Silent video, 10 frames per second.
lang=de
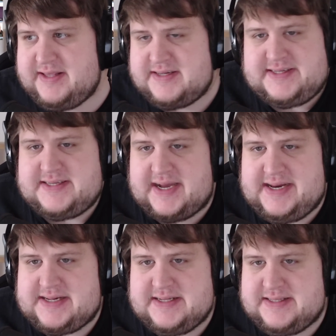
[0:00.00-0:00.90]
Das ist
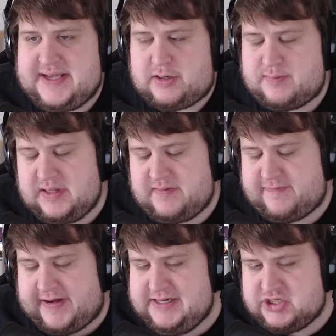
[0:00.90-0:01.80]
halt äh, der komplett
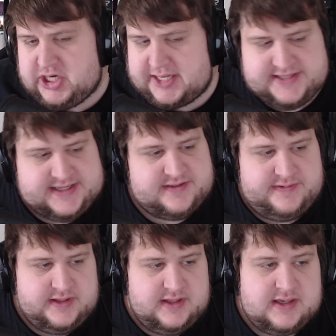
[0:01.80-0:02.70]
falsche Ansatz,
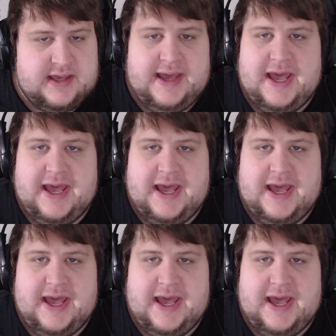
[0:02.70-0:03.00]
finde ich.